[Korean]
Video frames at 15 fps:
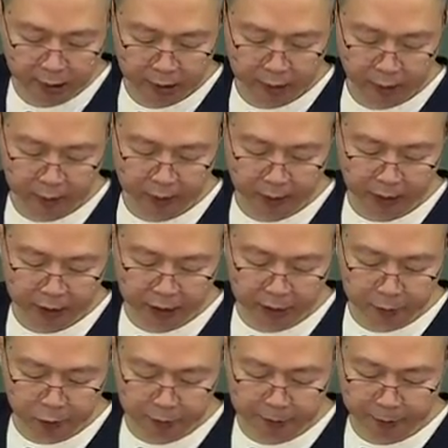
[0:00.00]
경찰관
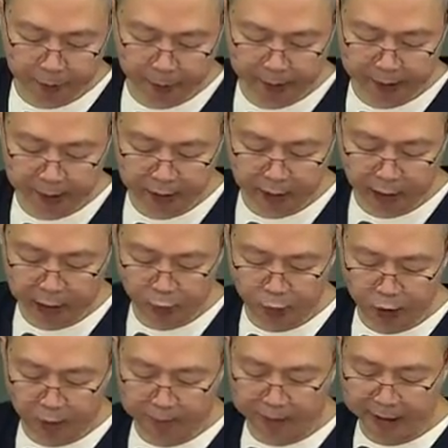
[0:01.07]
직무집행법에 근거한
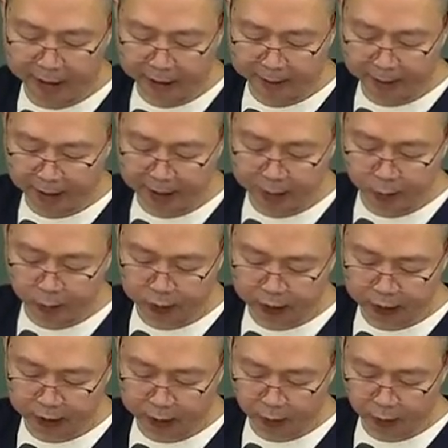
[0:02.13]
위험 발생 방지 조치